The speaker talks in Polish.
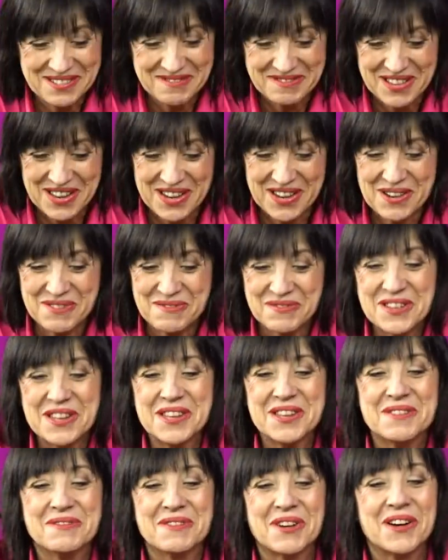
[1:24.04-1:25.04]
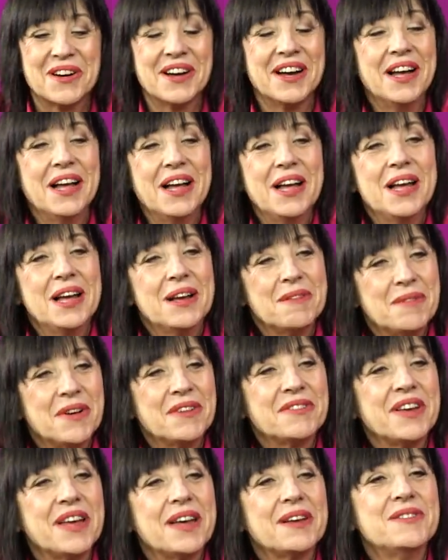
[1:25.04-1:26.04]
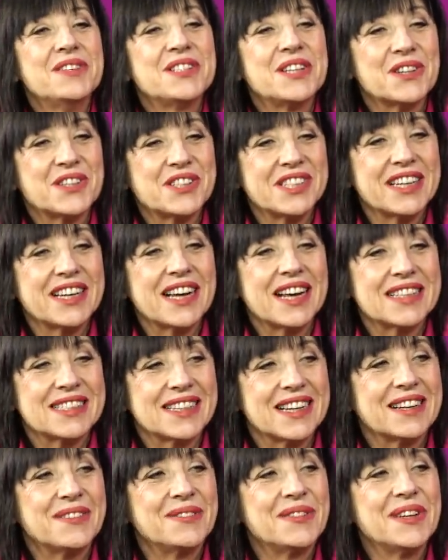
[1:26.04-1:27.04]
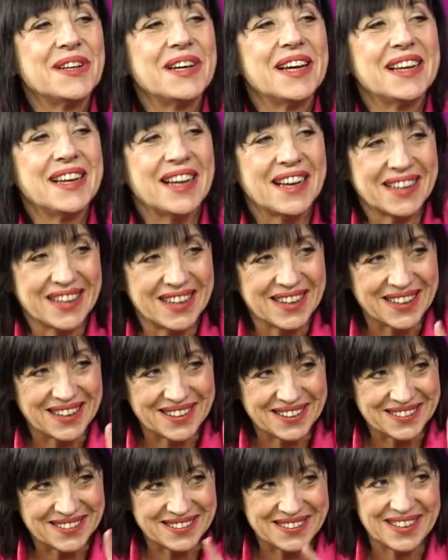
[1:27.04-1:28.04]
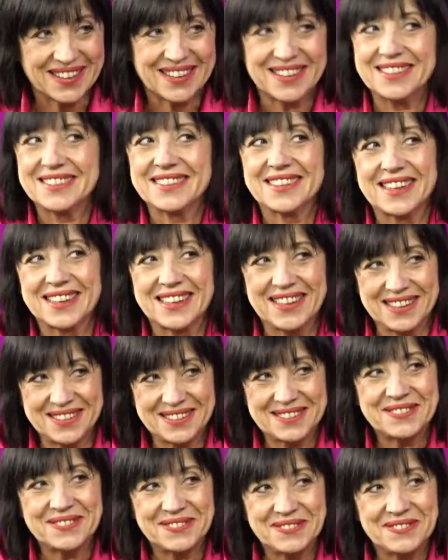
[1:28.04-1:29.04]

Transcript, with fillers: tej, tej opinii, bo, bo wiem, co czyha za wyle, jakie, jakieś takie...